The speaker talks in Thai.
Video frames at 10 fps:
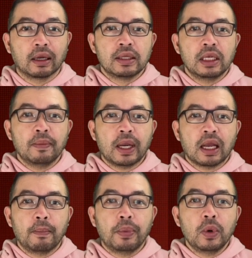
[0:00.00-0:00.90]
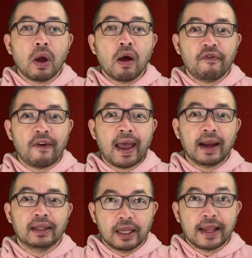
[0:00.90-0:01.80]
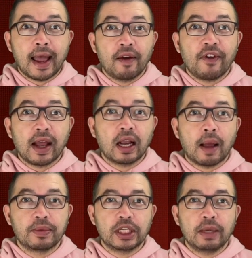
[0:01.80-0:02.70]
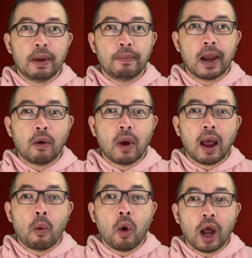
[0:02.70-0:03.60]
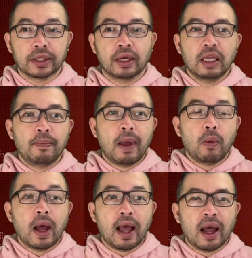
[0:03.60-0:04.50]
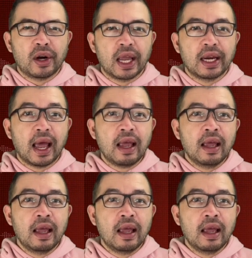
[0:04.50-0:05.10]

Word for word: ซึ่งเป็นคำพูดอ้อนแฟนแต่ทางแฟนคลับจีนไปแปลว่า what ที่แปลว่าอะไรนะ